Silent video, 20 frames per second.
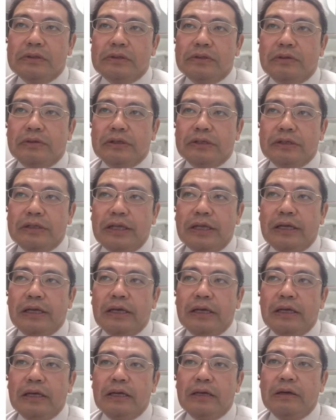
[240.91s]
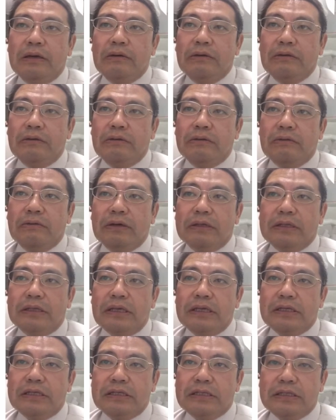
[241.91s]
そうですね。
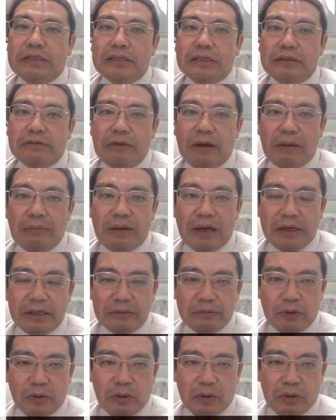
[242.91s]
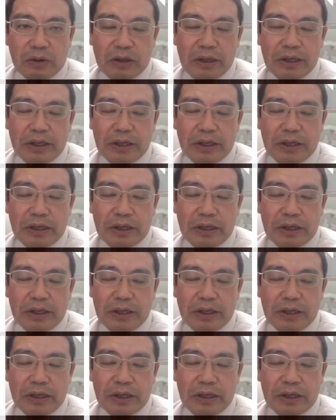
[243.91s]
私は前にも、